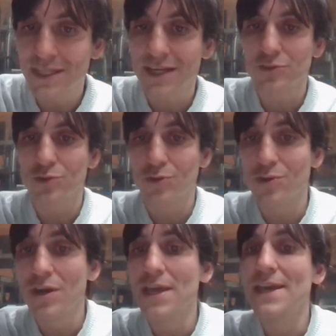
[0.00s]
milliard
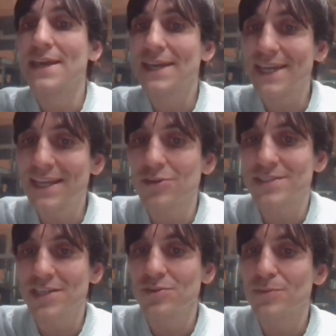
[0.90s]
d'euros, et
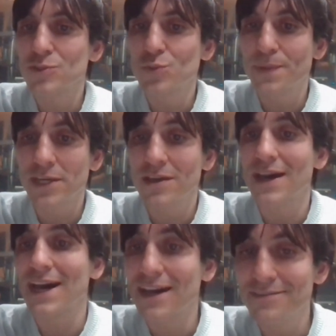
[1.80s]
l'enseignement
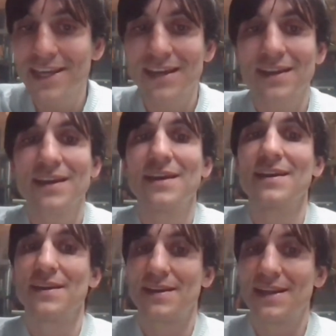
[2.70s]
supérieur avec
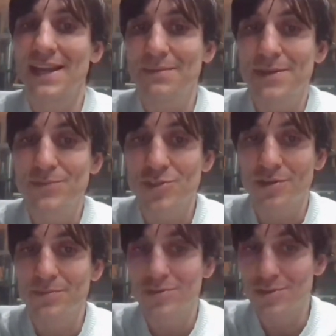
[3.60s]
la même
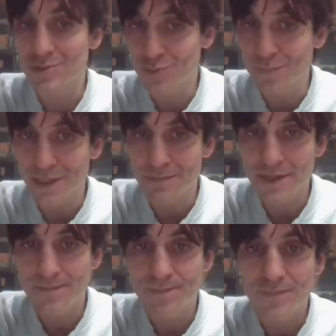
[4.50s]
somme
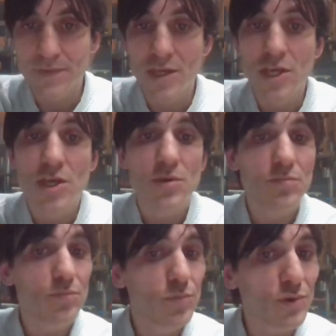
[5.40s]
supprimée.
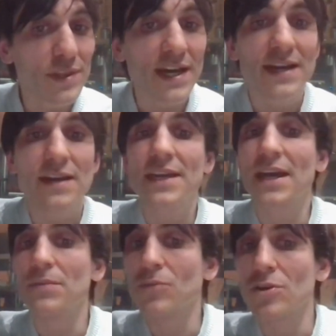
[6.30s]
Puis on a
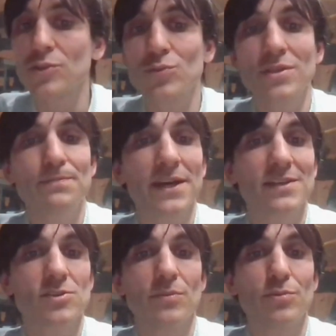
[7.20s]
également ensuite,
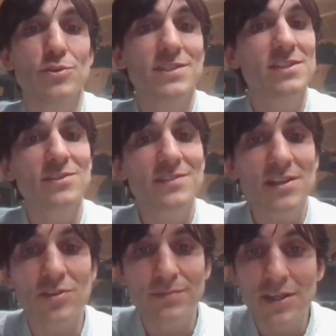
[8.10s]
par exemple,
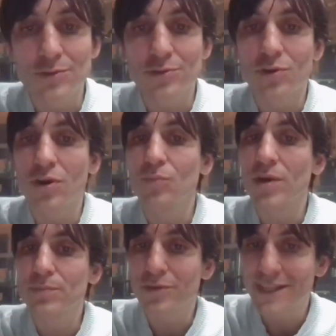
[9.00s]
750 millions d'euros en
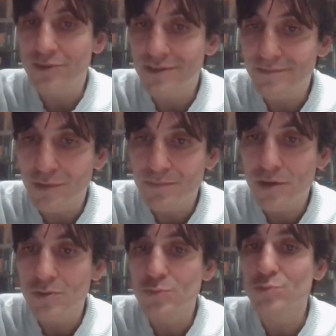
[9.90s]
moins pour l'aide au
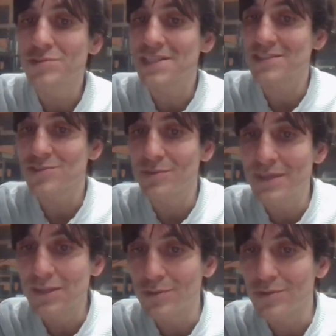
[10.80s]
développement ou 700
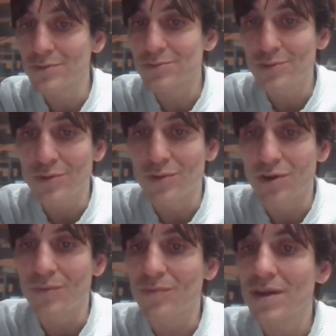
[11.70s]
millions
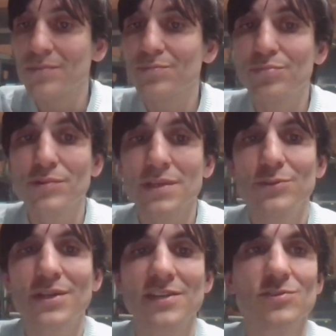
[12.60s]
d'euros en moins pour
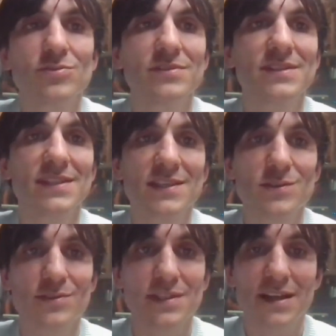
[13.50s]
l'éducation
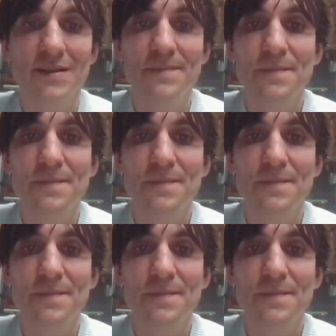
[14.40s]
nationale.